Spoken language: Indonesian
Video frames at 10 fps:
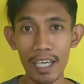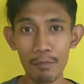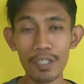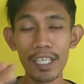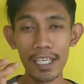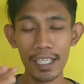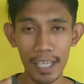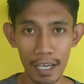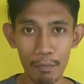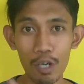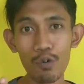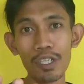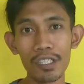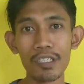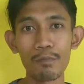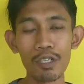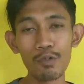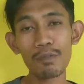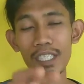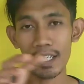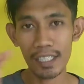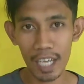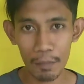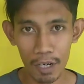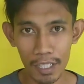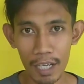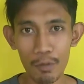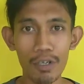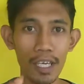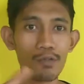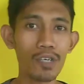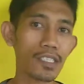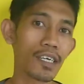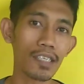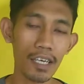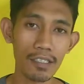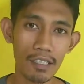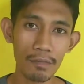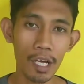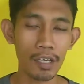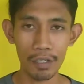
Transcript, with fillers: jamur sehingga molekul tersebut itu bisa diserap oleh jamur yaitu kerjanya enzim.